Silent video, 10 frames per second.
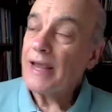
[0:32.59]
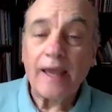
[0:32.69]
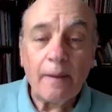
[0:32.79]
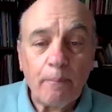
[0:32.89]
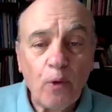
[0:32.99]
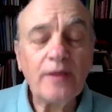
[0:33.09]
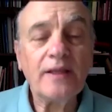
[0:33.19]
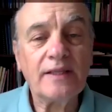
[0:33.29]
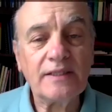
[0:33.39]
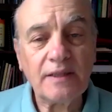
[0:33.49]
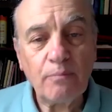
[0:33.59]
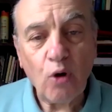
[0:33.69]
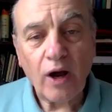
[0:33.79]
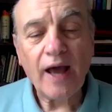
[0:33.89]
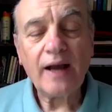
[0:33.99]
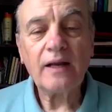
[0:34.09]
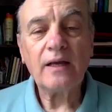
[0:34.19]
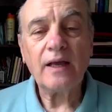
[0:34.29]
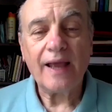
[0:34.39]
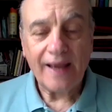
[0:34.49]
que pueden desembocar
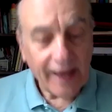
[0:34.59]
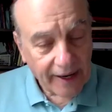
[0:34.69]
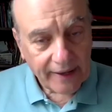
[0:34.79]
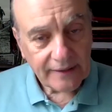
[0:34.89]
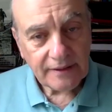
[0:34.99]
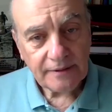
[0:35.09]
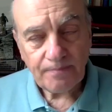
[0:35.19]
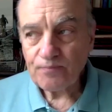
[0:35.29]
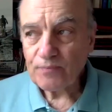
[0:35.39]
en guerras.